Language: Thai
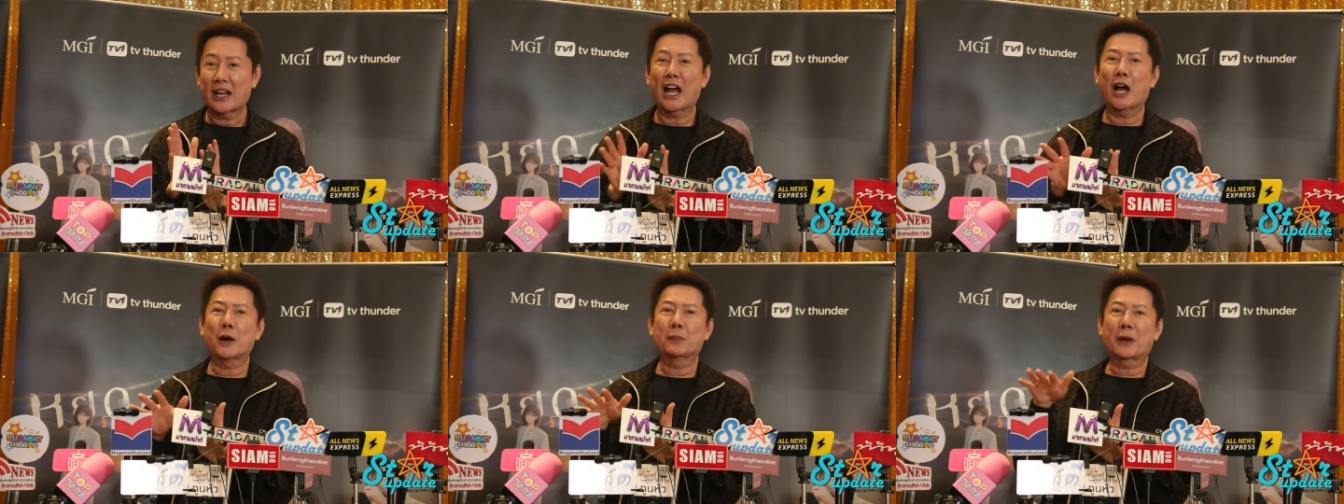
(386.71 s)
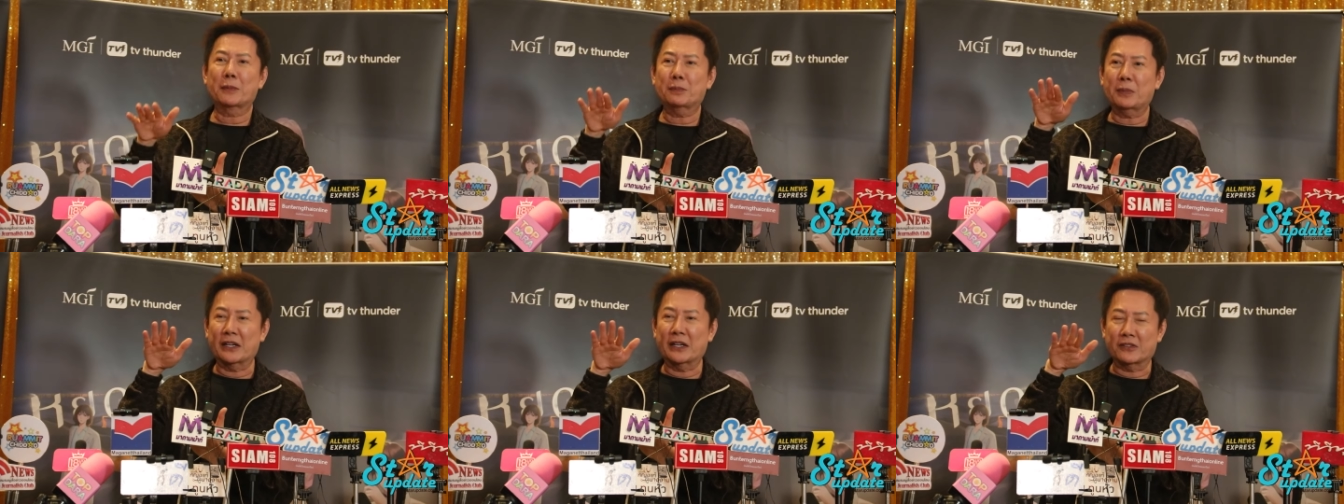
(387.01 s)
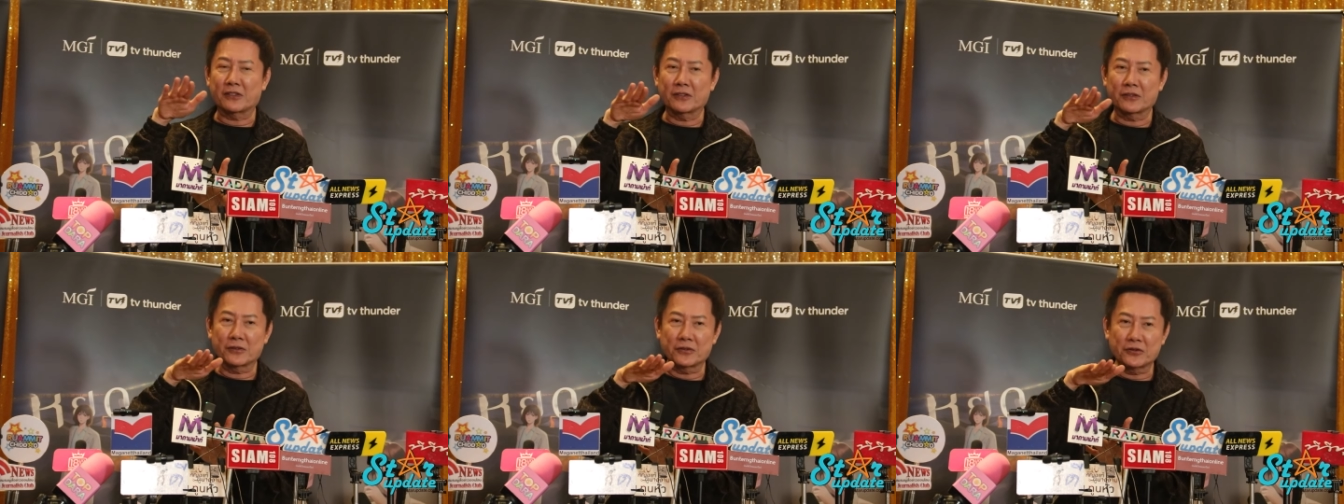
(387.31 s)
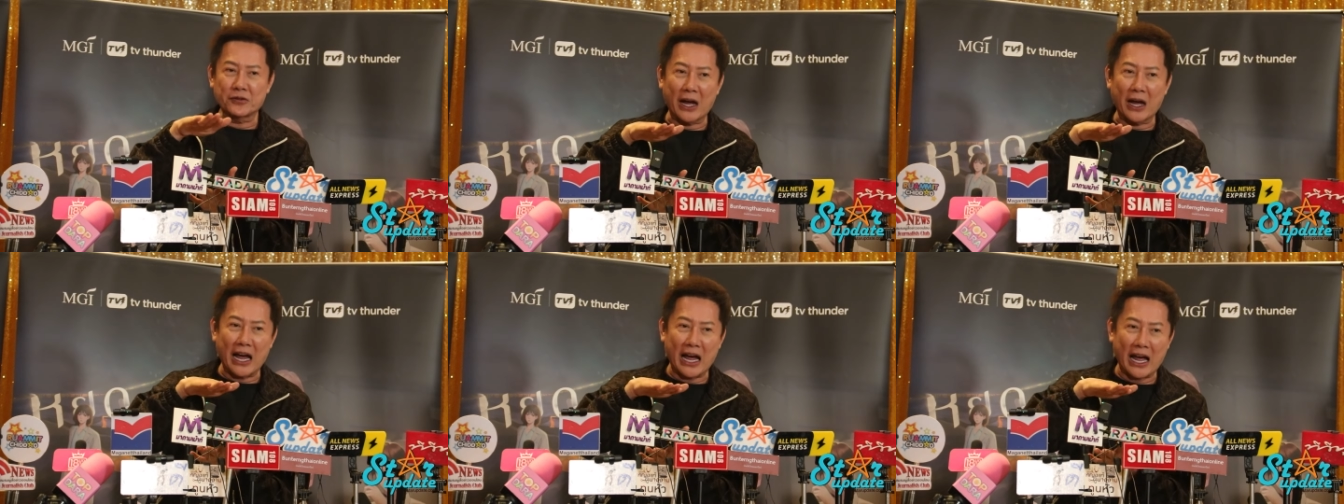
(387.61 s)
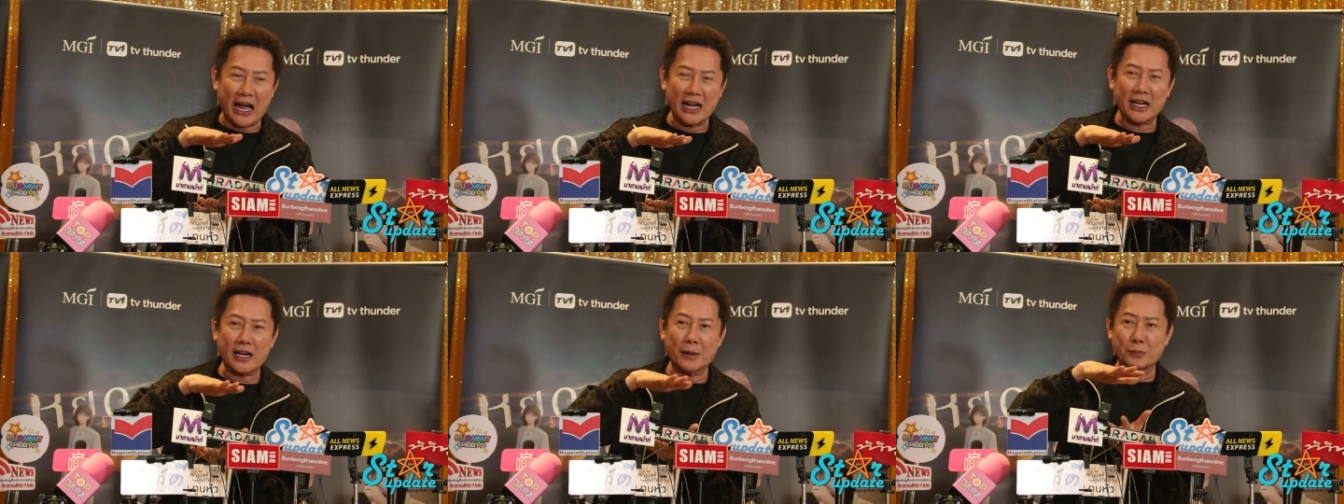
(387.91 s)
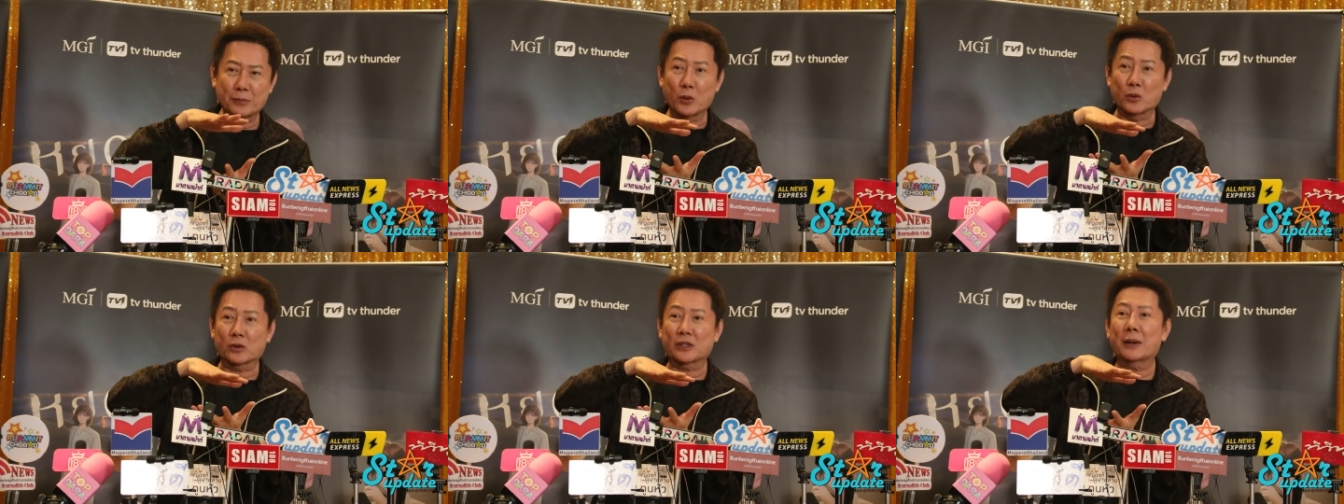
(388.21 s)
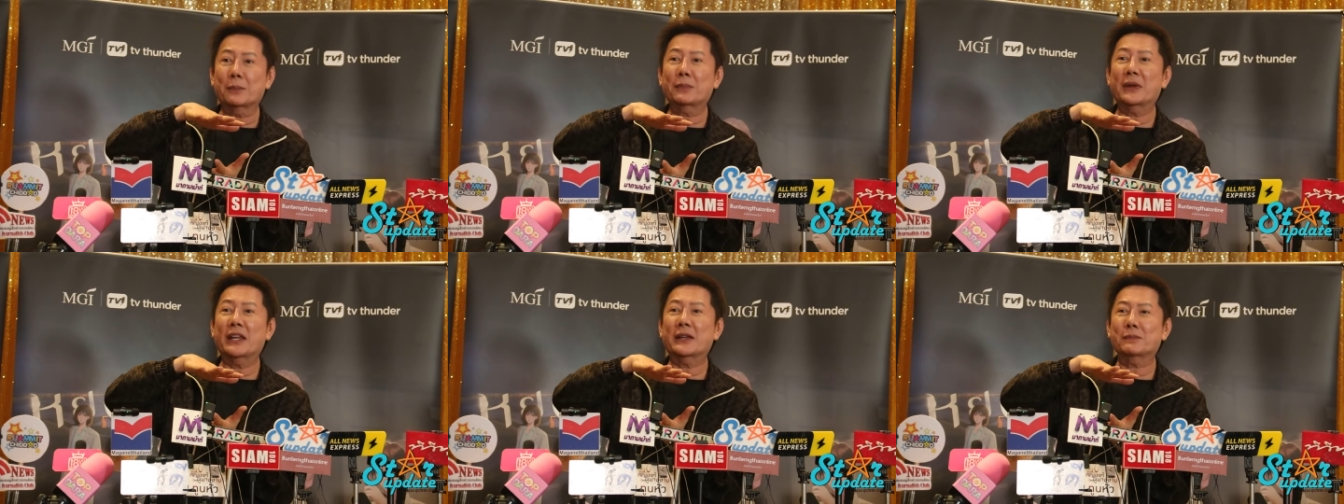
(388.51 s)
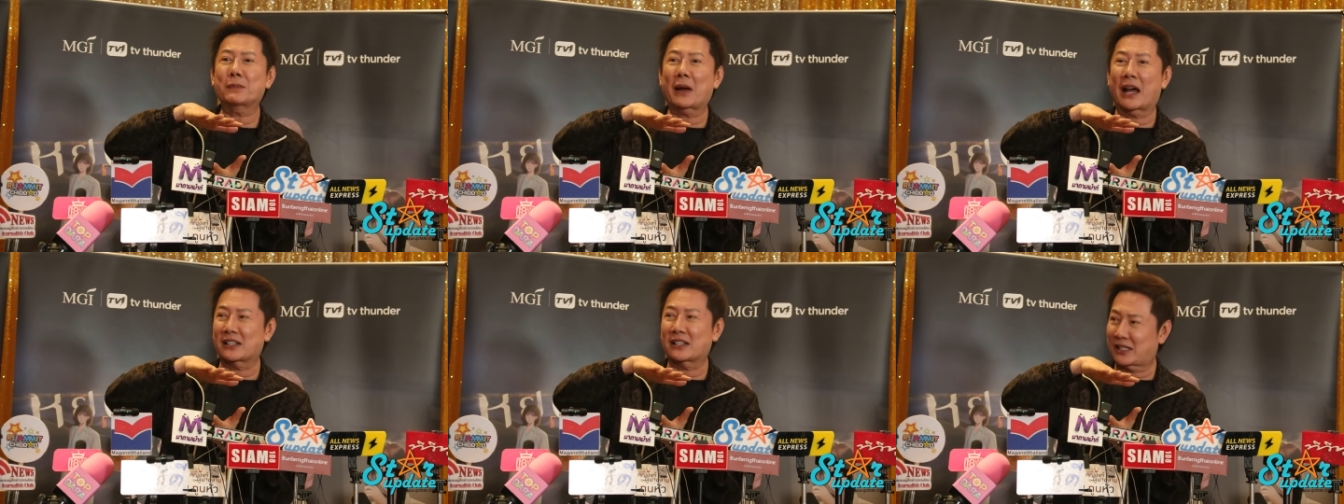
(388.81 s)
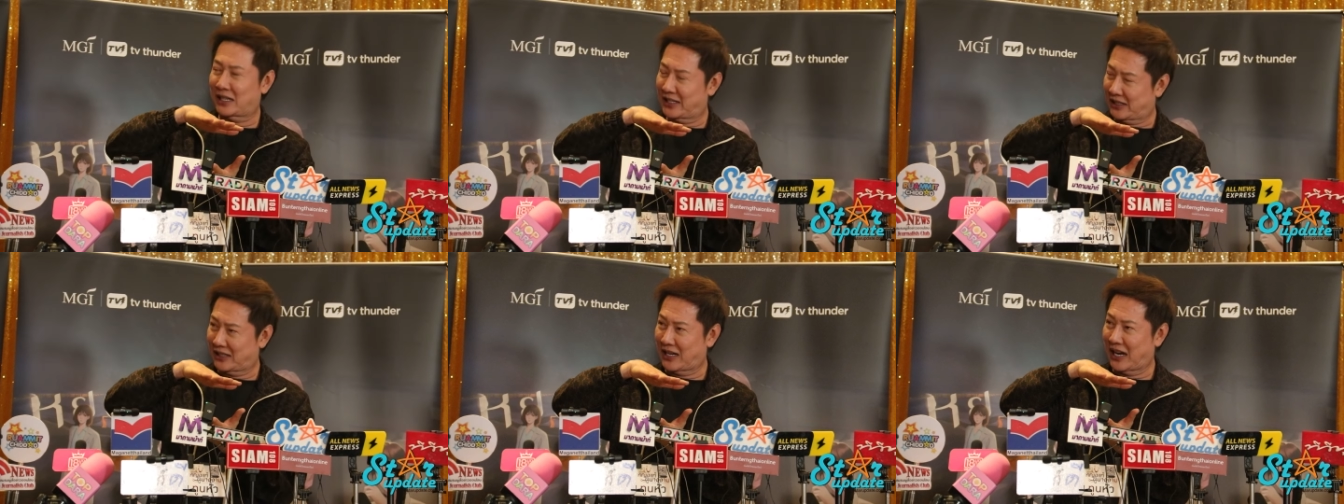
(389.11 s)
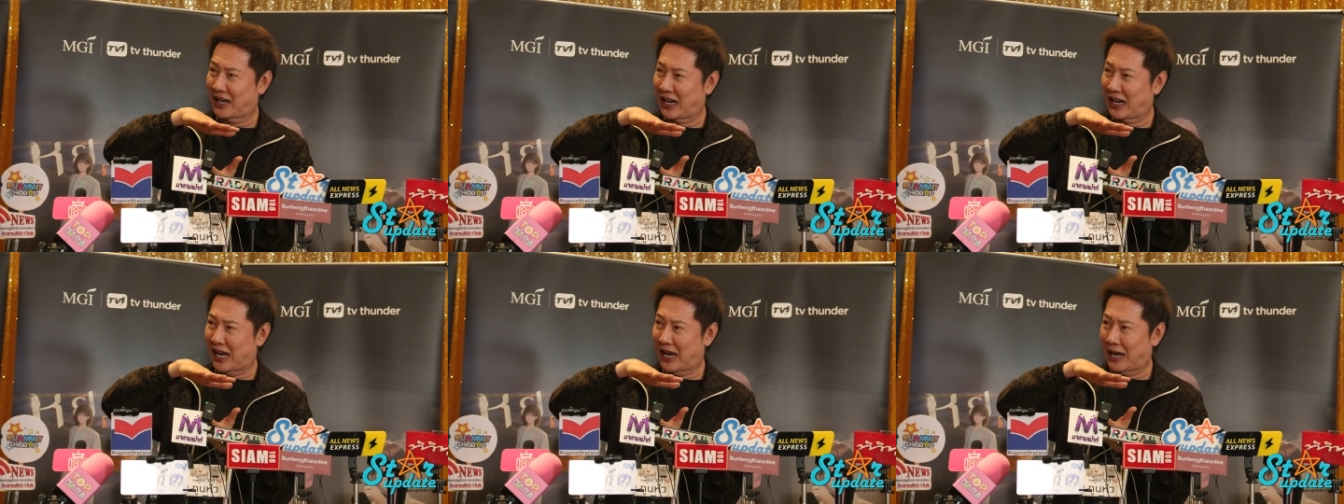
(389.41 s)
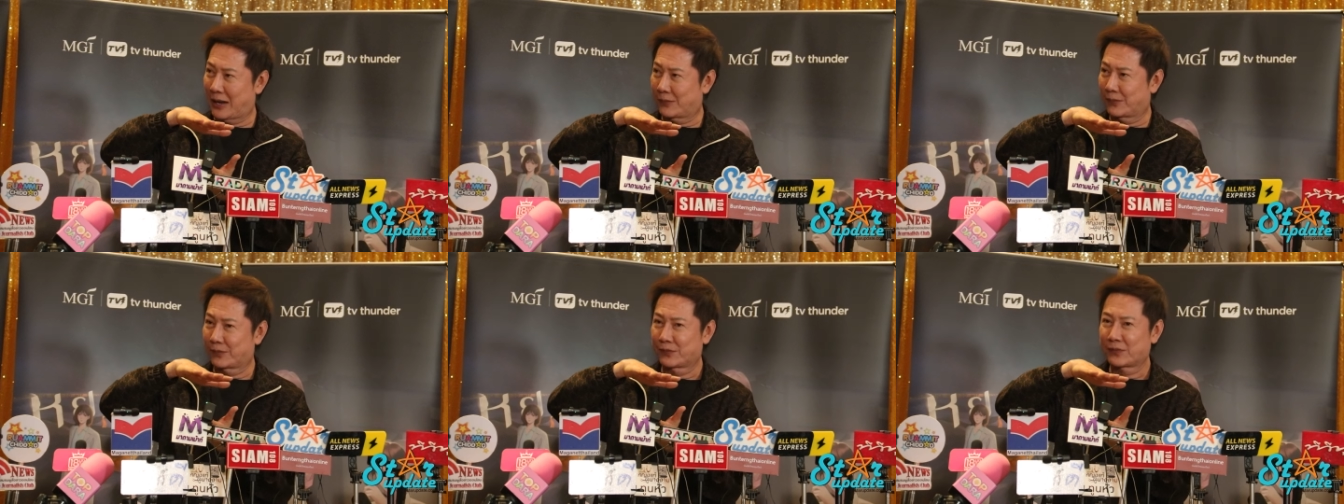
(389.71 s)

เอาไปปิดฝากระปุกน้ำพริกปลาสลิดนางงาม